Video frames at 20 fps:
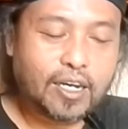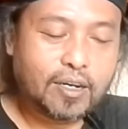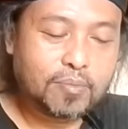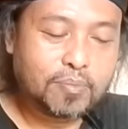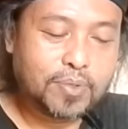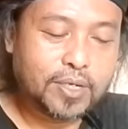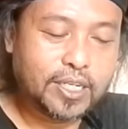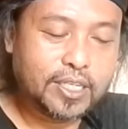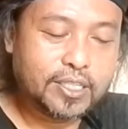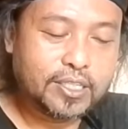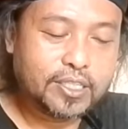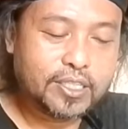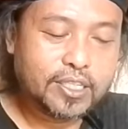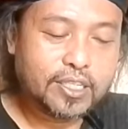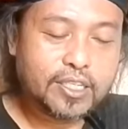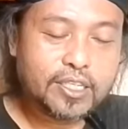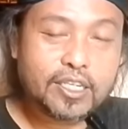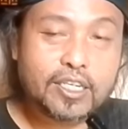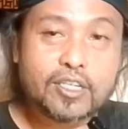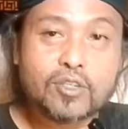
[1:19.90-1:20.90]
yang
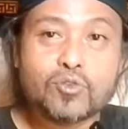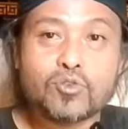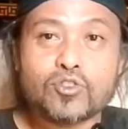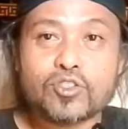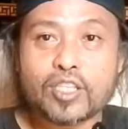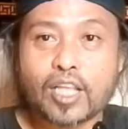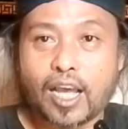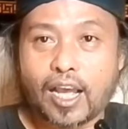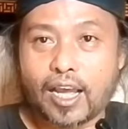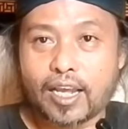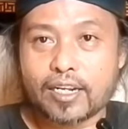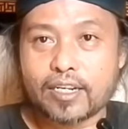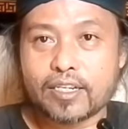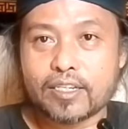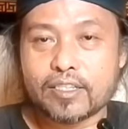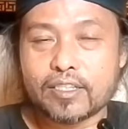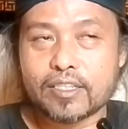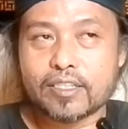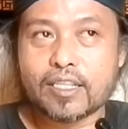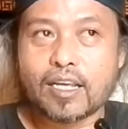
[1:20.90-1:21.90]
berisi
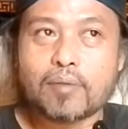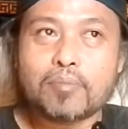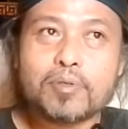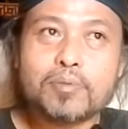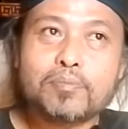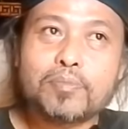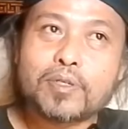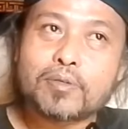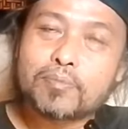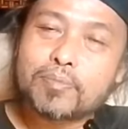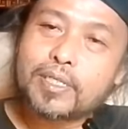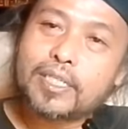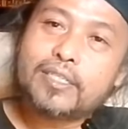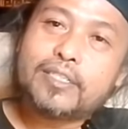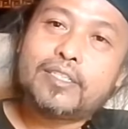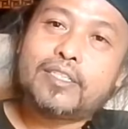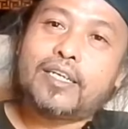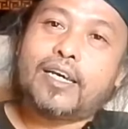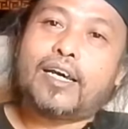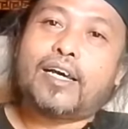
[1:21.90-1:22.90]
kedustaan. Tetapi
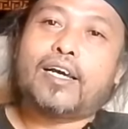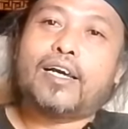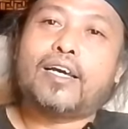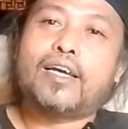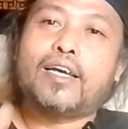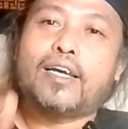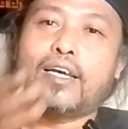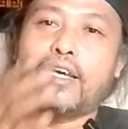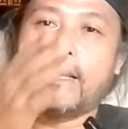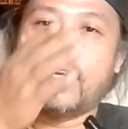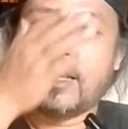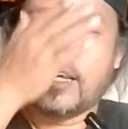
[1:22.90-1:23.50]
berbeda